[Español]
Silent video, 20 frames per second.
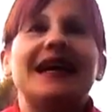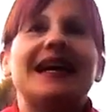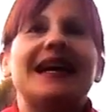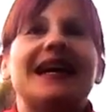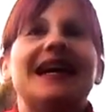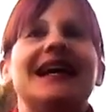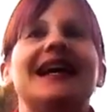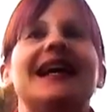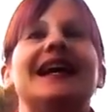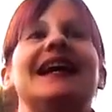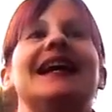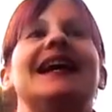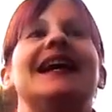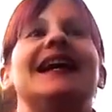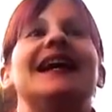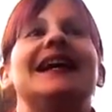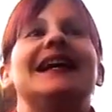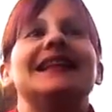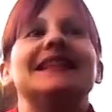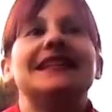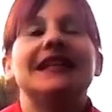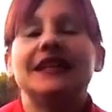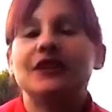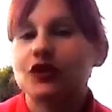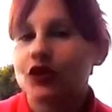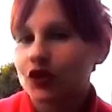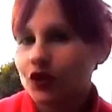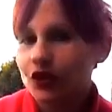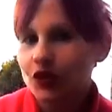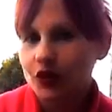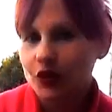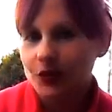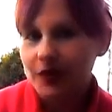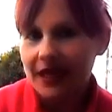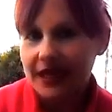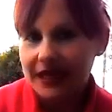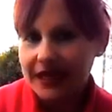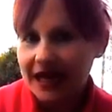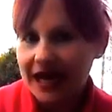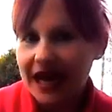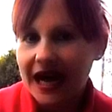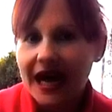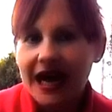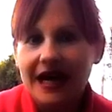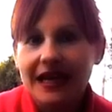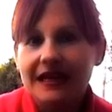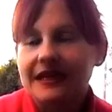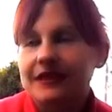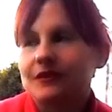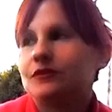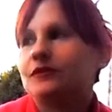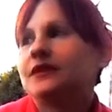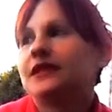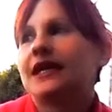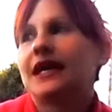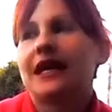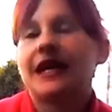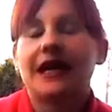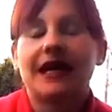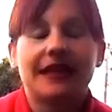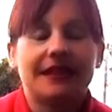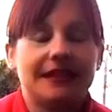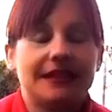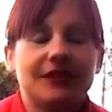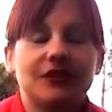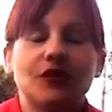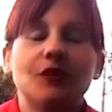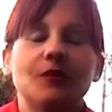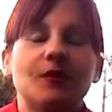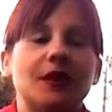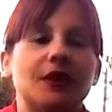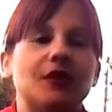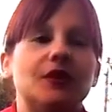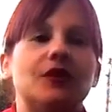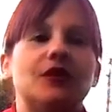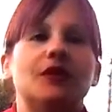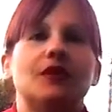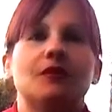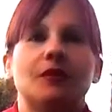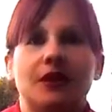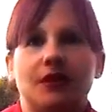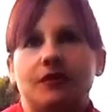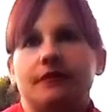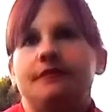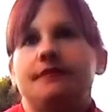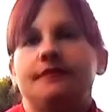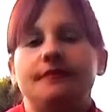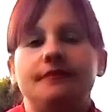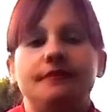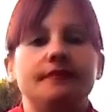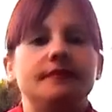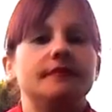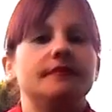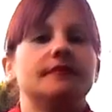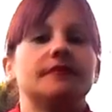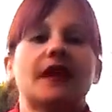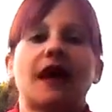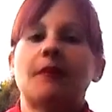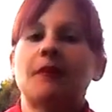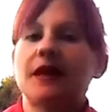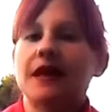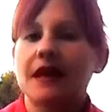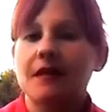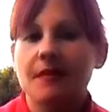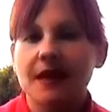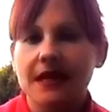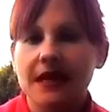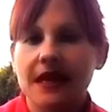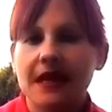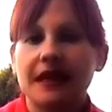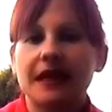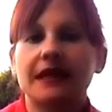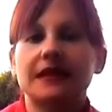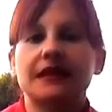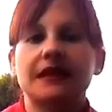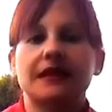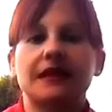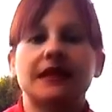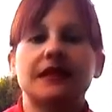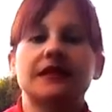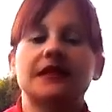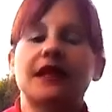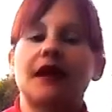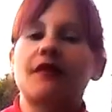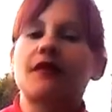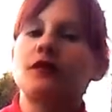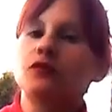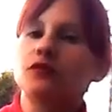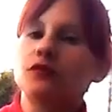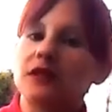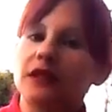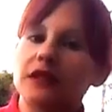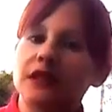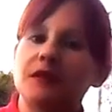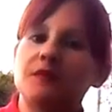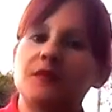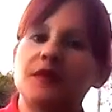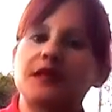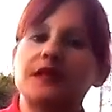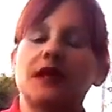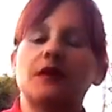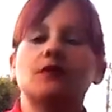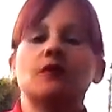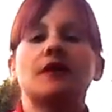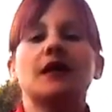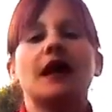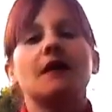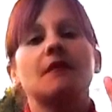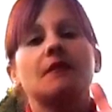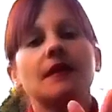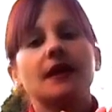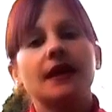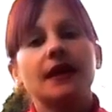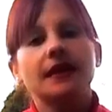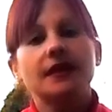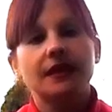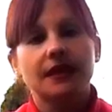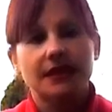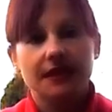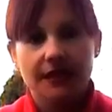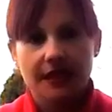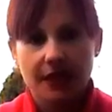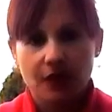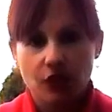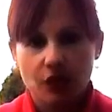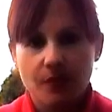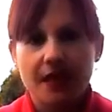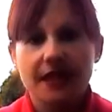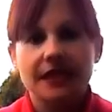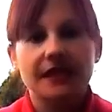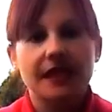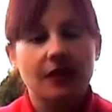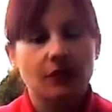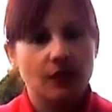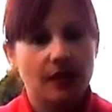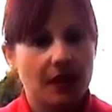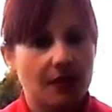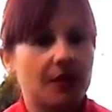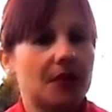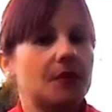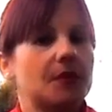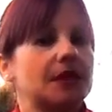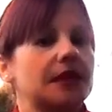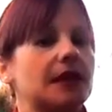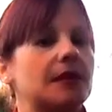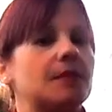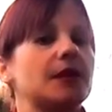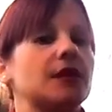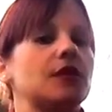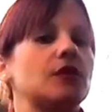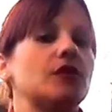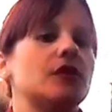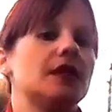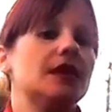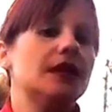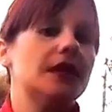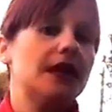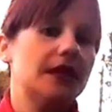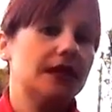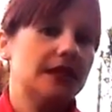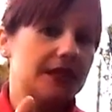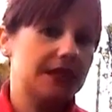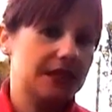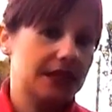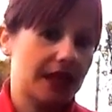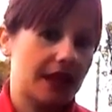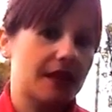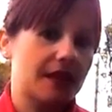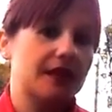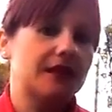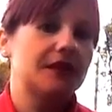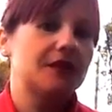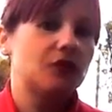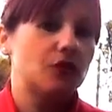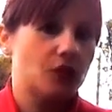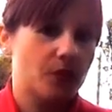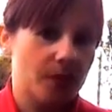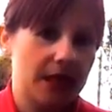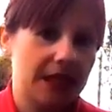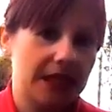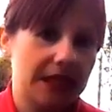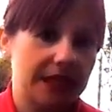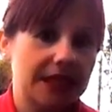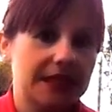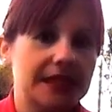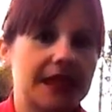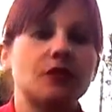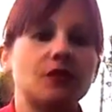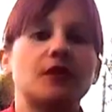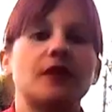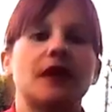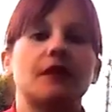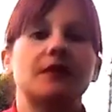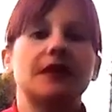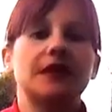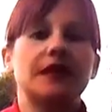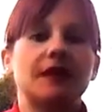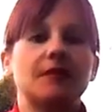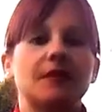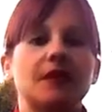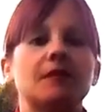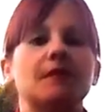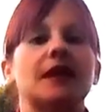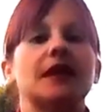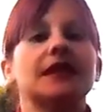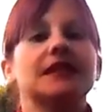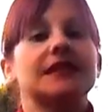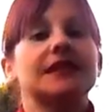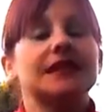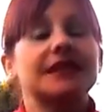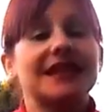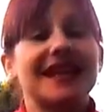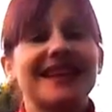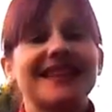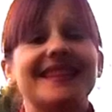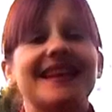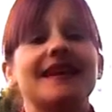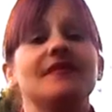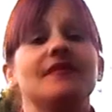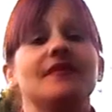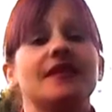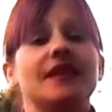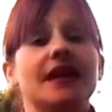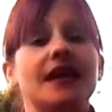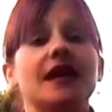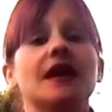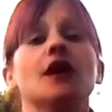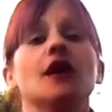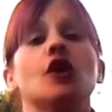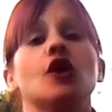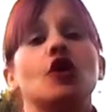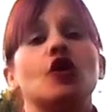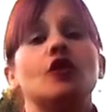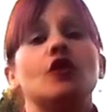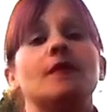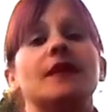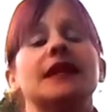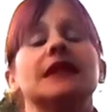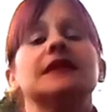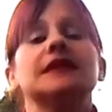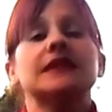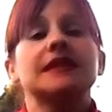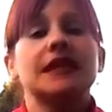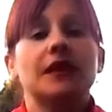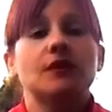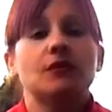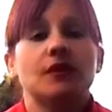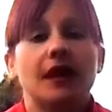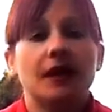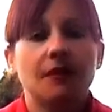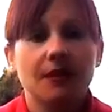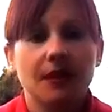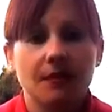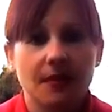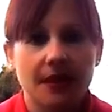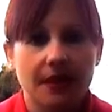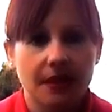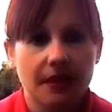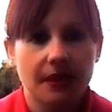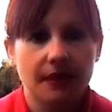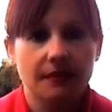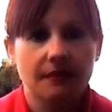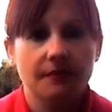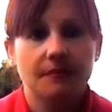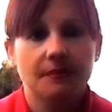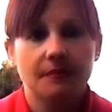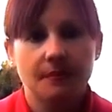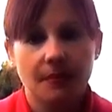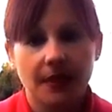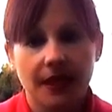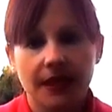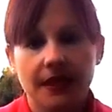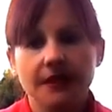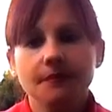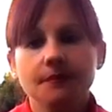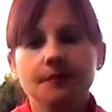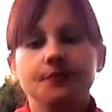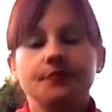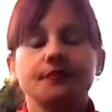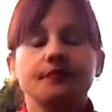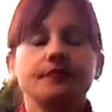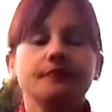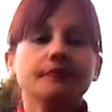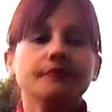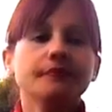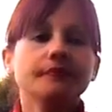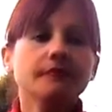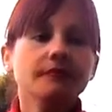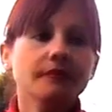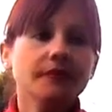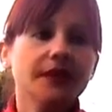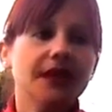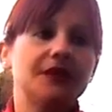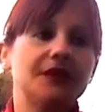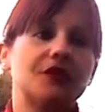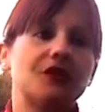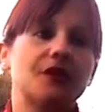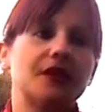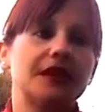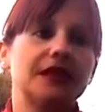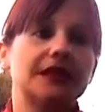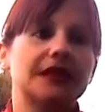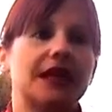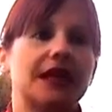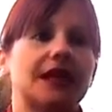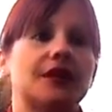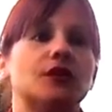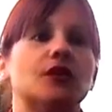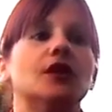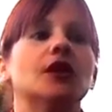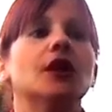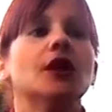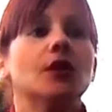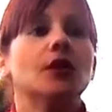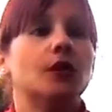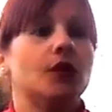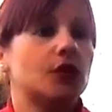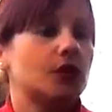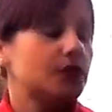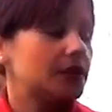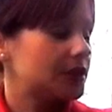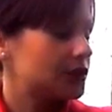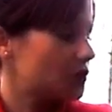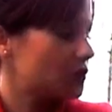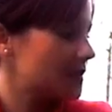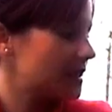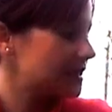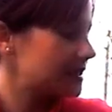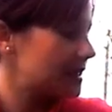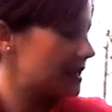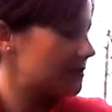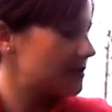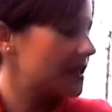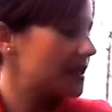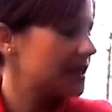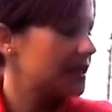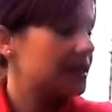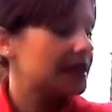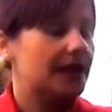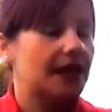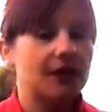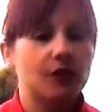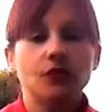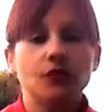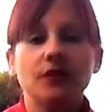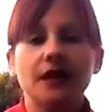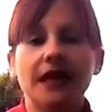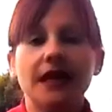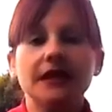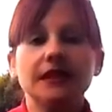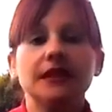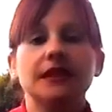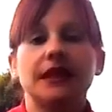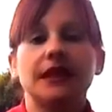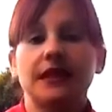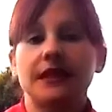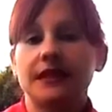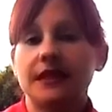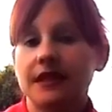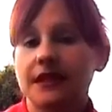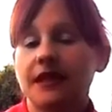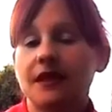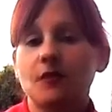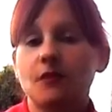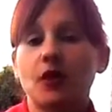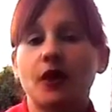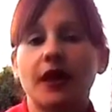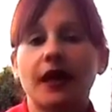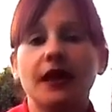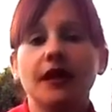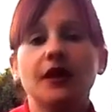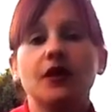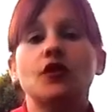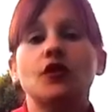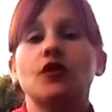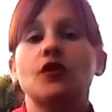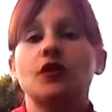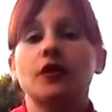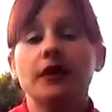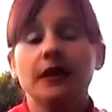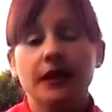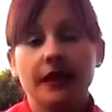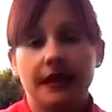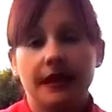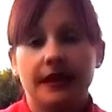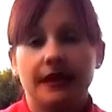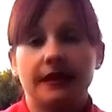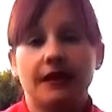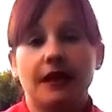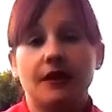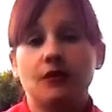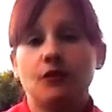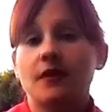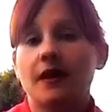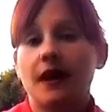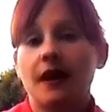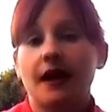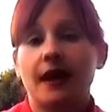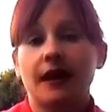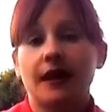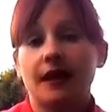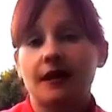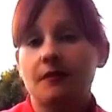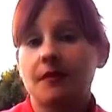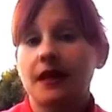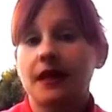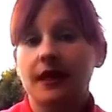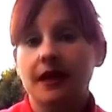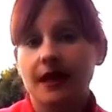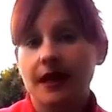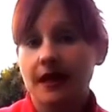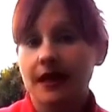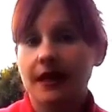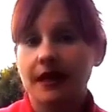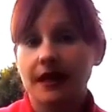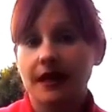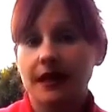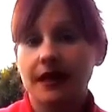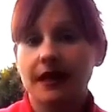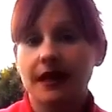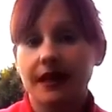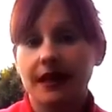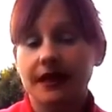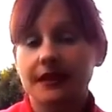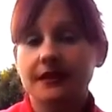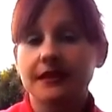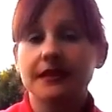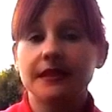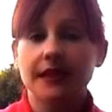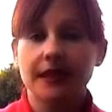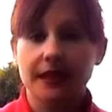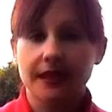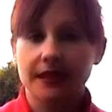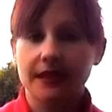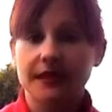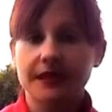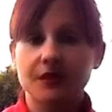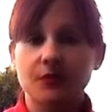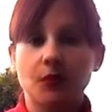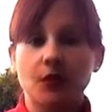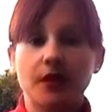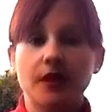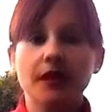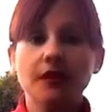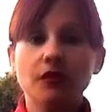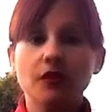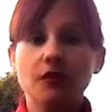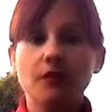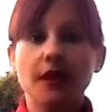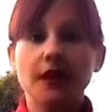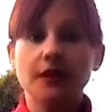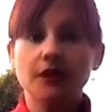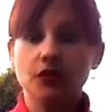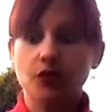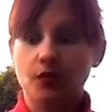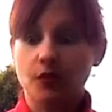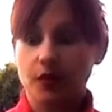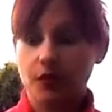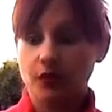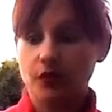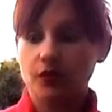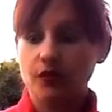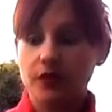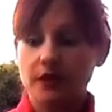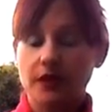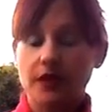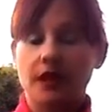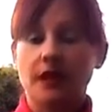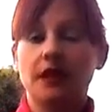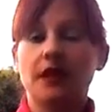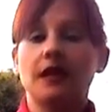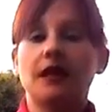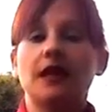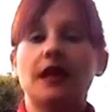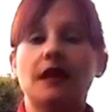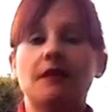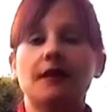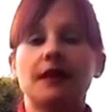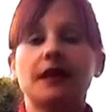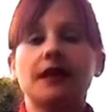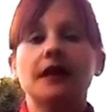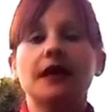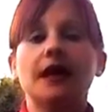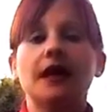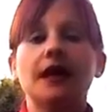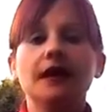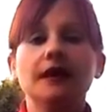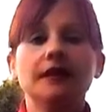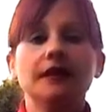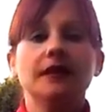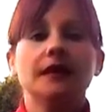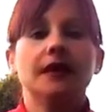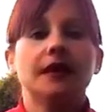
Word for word: Eh, del todo no lo voy a dejar algún día de esto, pero bueno, mm, a media mañana te tienes que hacer tu tente en pie saludable, tienes que comer saludablemente al mediodía, tienes que hacer de tu merienda saludable también, ¿vale? Se trata de comer saludablemente, ¿vale? Entonces, claro, luego te tomas también en ayunas el té termogénico que te ayuda a quemar la, la grasita que tienes por dentro, ¿vale? Sobre todo esta de aquí de la barriga,